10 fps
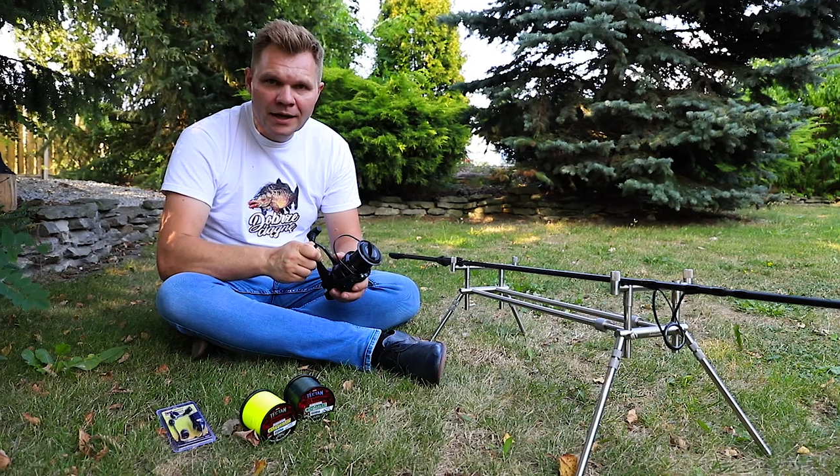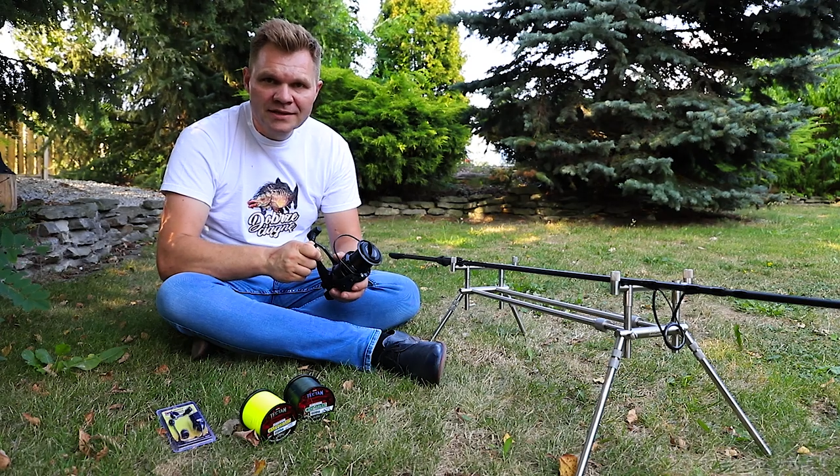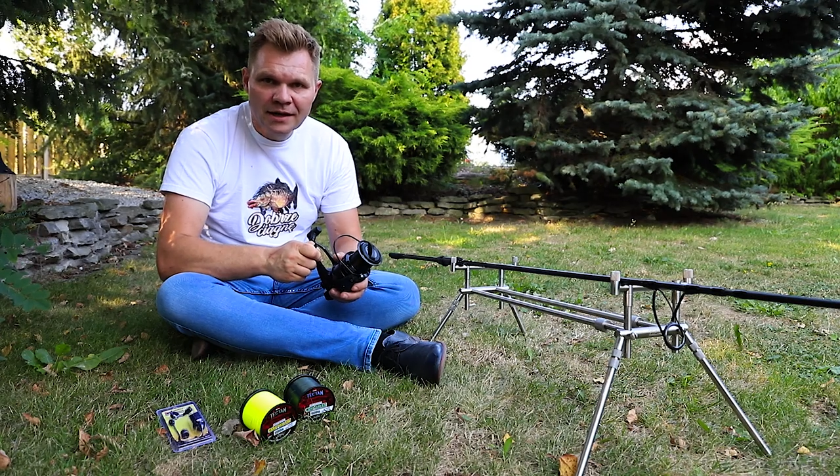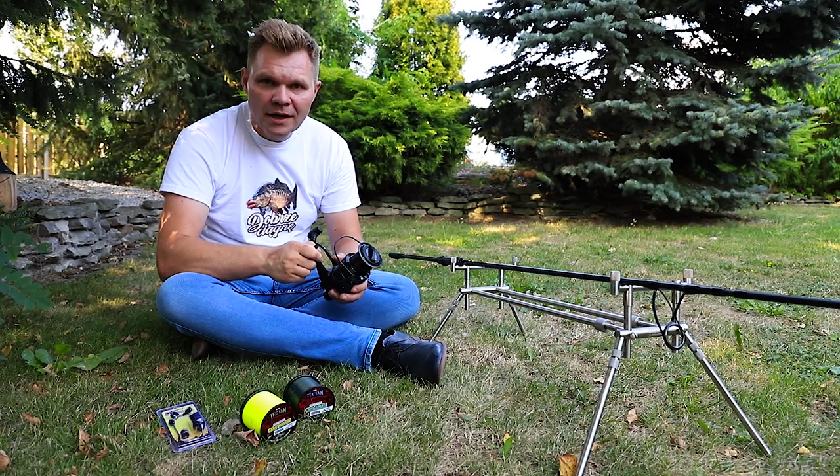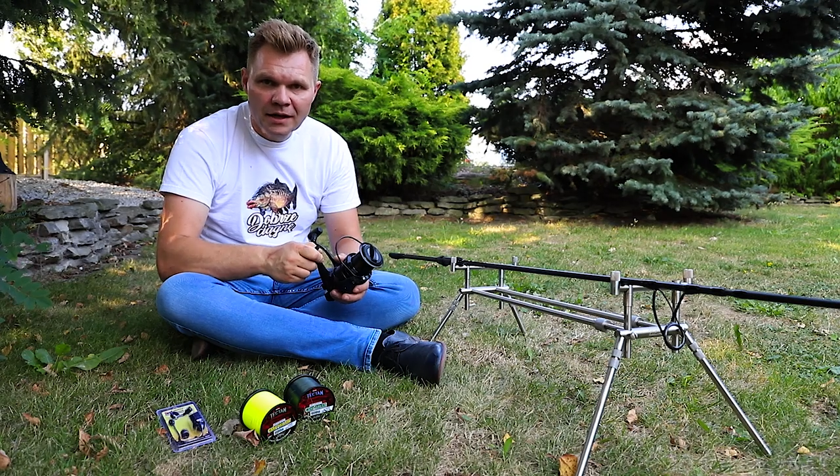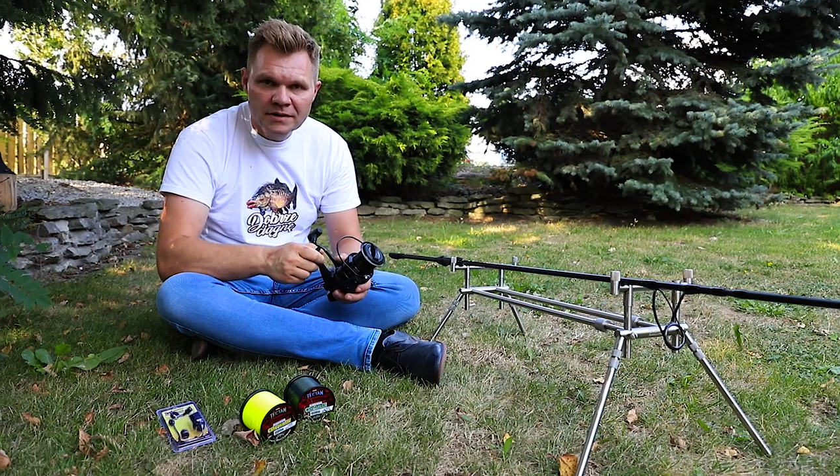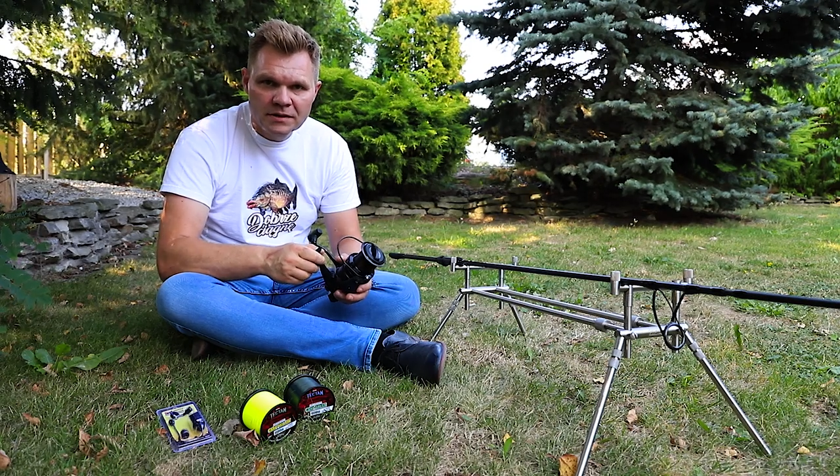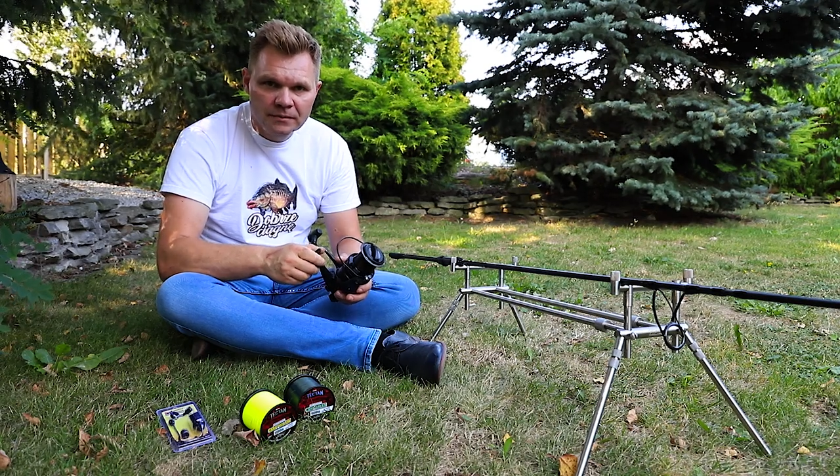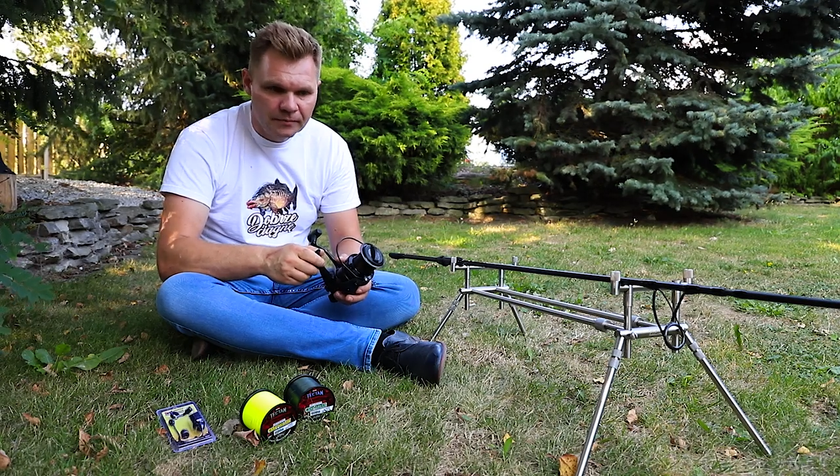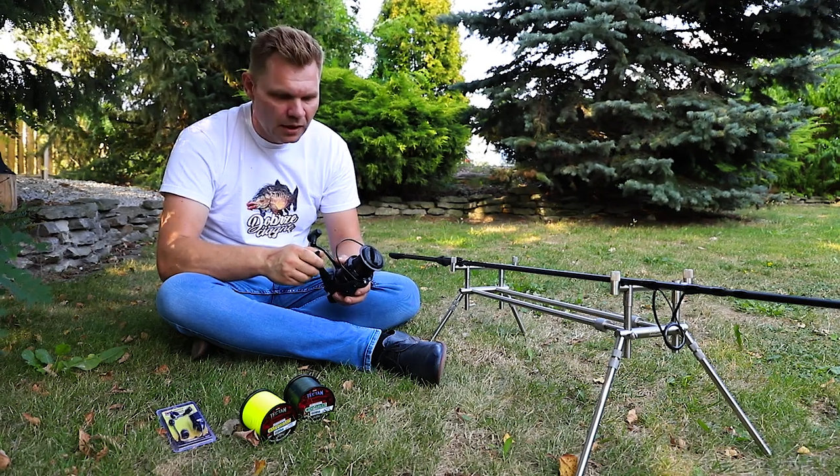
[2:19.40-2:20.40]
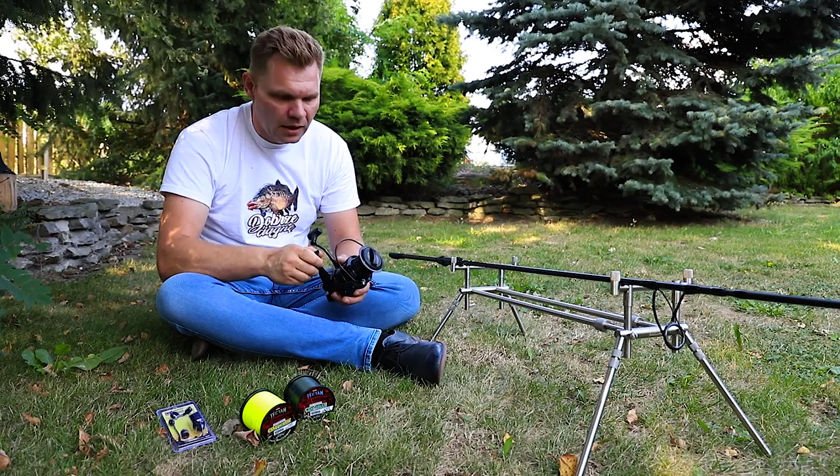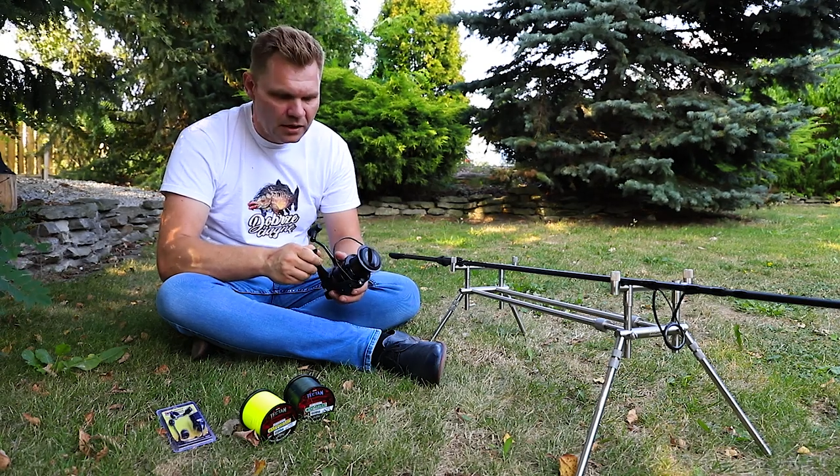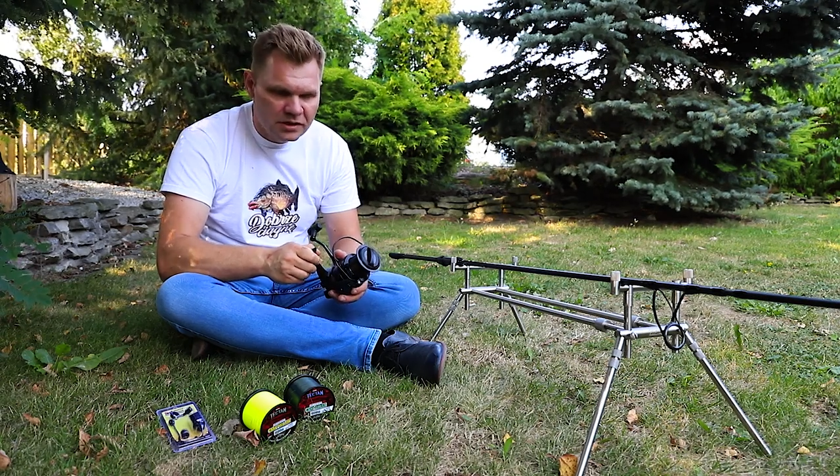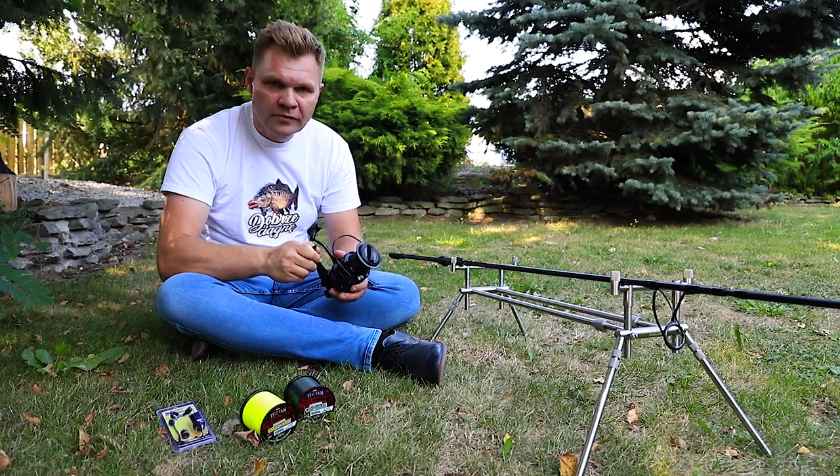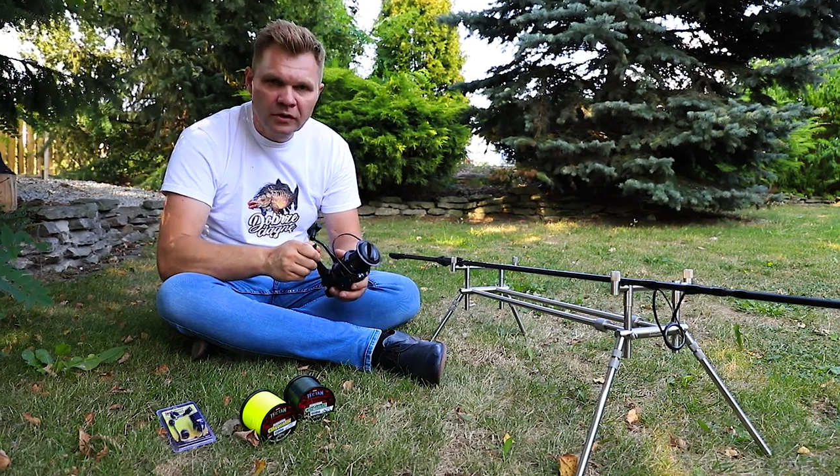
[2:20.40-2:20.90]
SLS
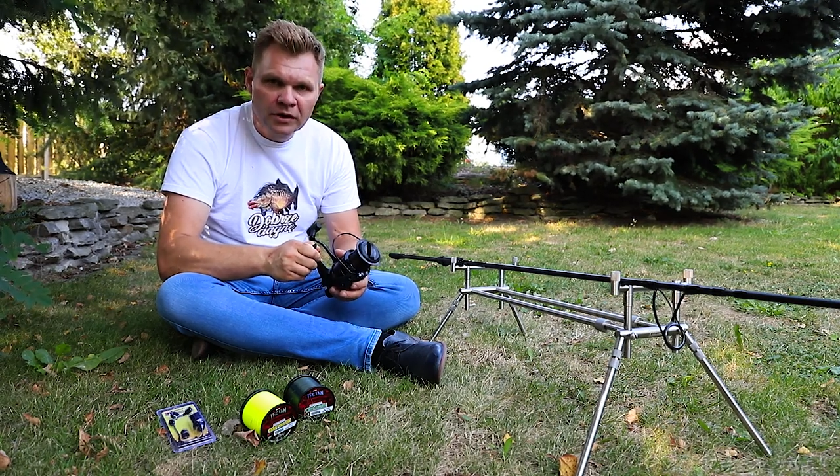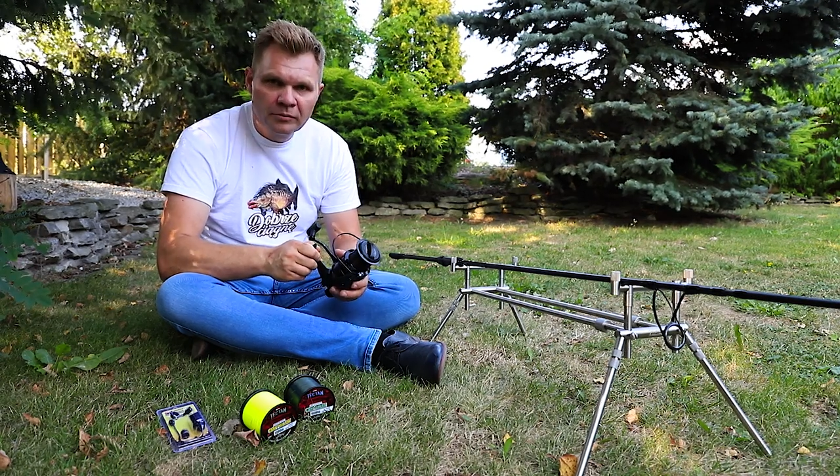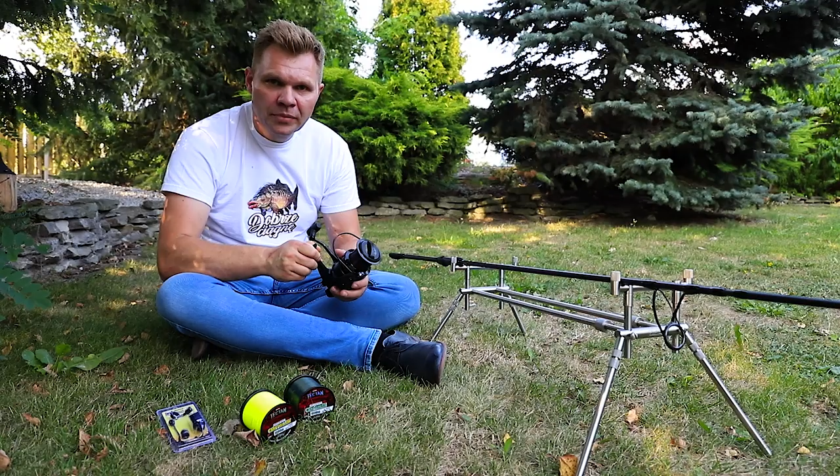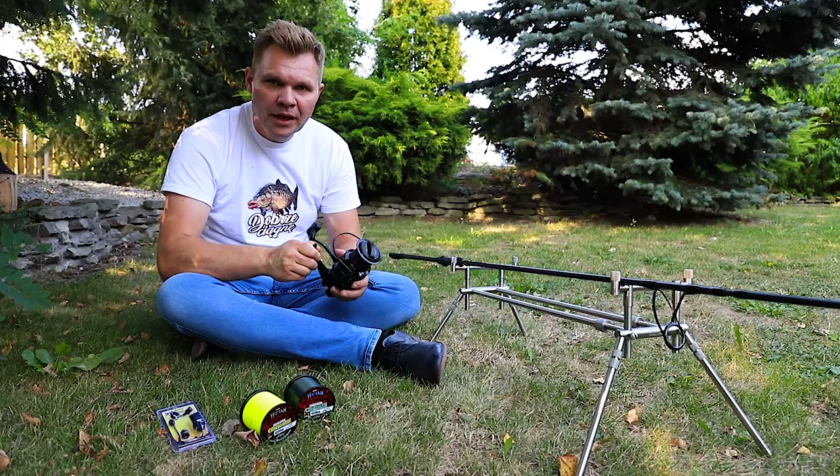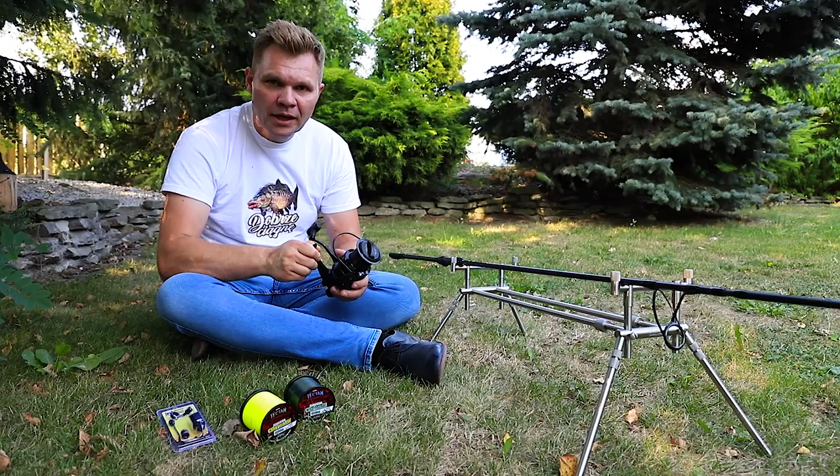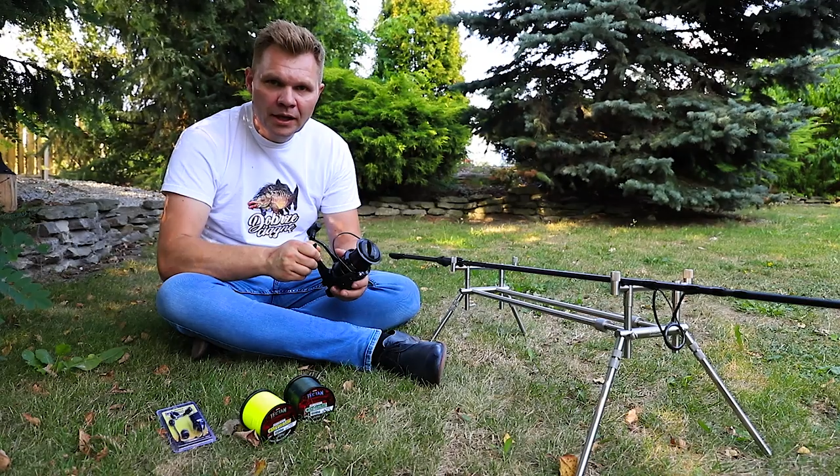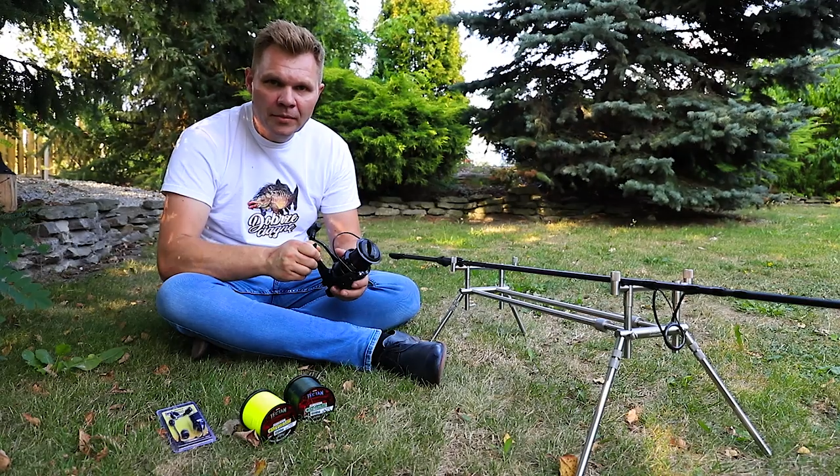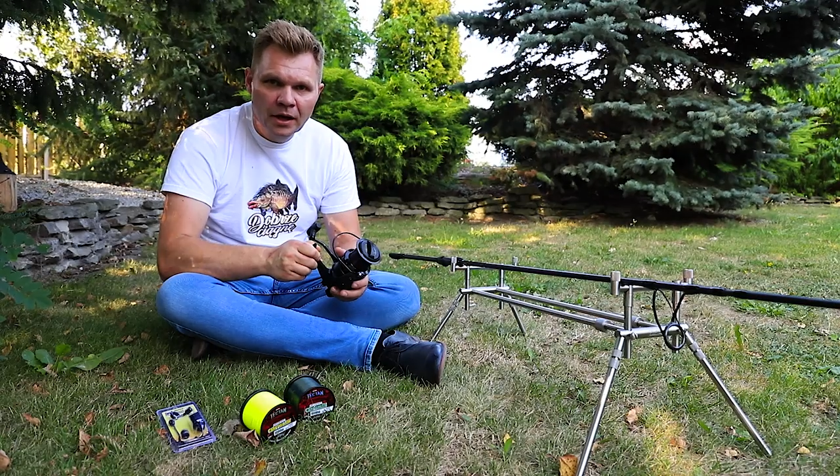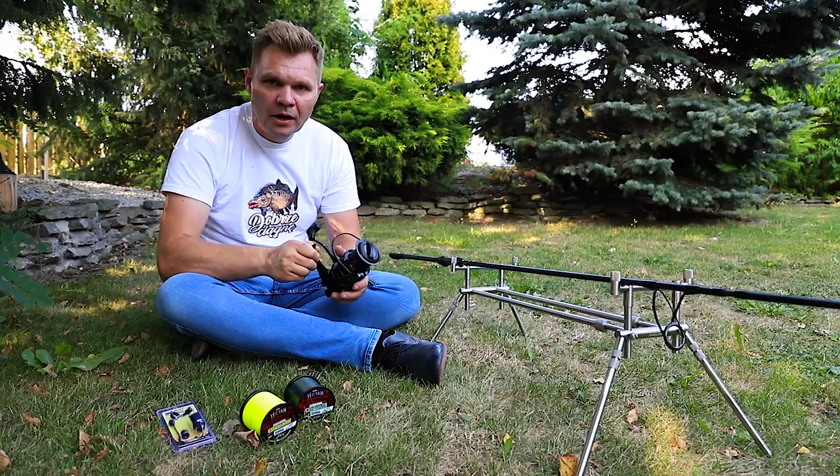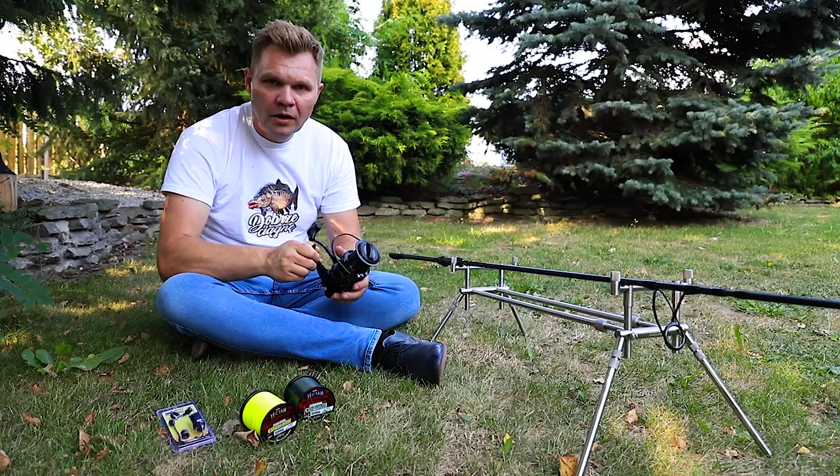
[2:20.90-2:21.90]
z wolnym biegiem